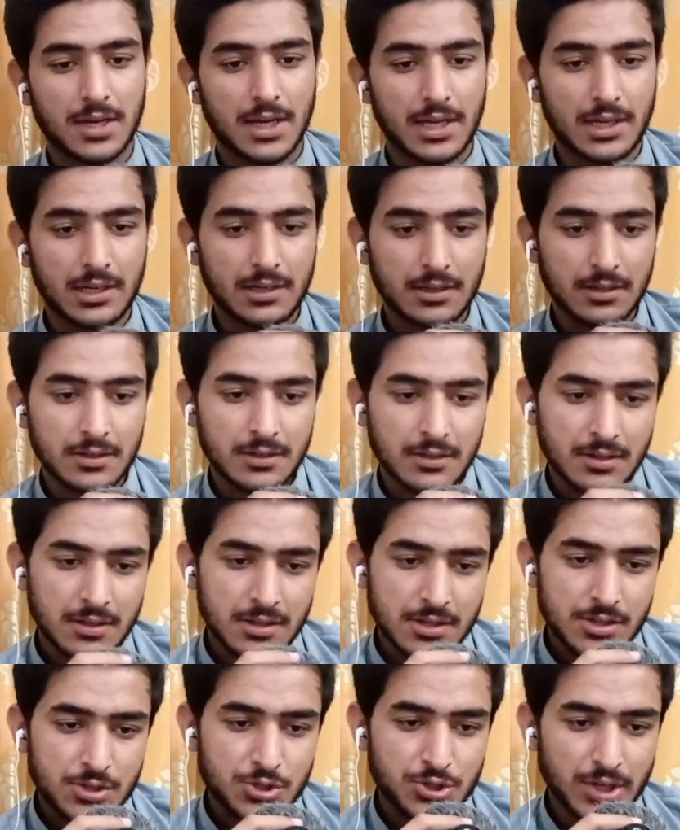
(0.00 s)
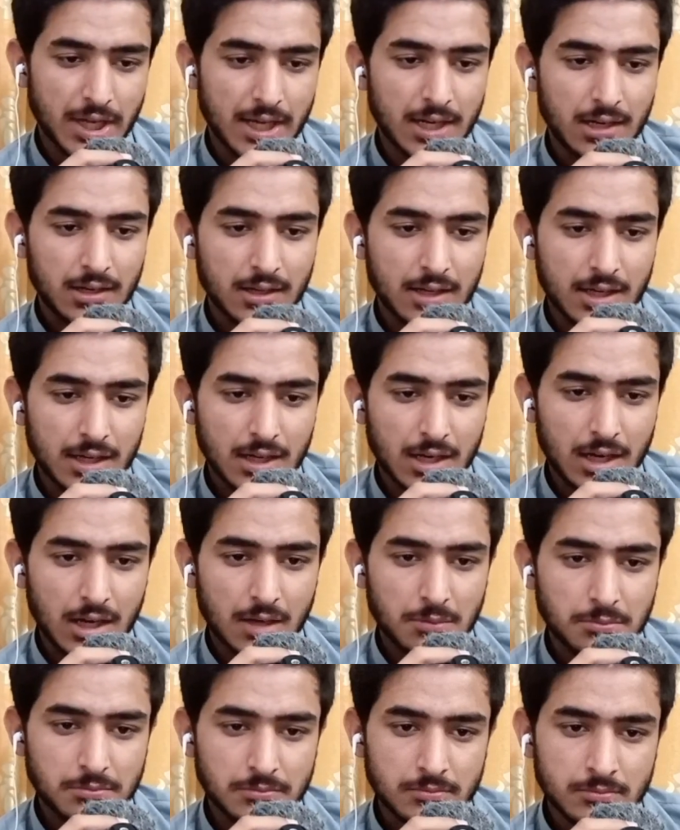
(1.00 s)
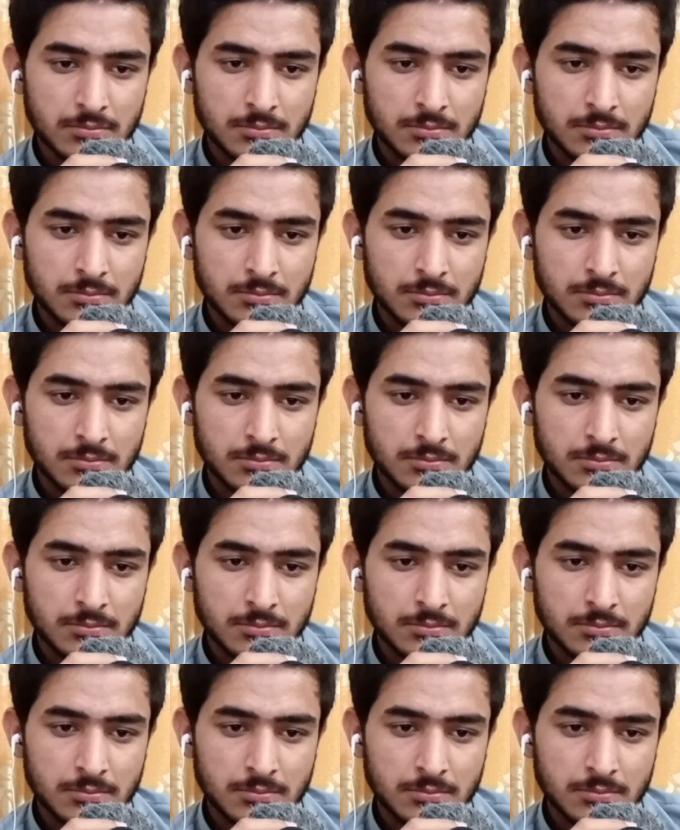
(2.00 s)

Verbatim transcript: का है चैनल का नाम